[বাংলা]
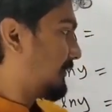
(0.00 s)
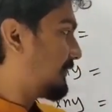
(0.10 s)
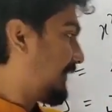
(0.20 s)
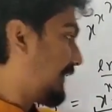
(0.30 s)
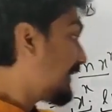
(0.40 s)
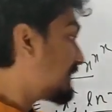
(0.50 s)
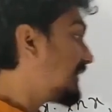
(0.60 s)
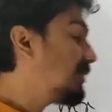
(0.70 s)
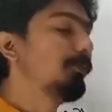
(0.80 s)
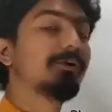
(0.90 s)
যে x
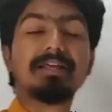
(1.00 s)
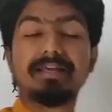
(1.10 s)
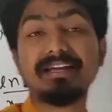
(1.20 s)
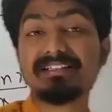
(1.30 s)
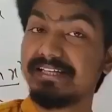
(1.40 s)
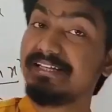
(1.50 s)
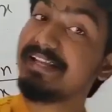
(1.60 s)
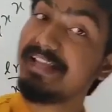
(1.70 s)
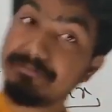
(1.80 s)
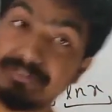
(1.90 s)
এর উপরে এক্স এটাকে এখন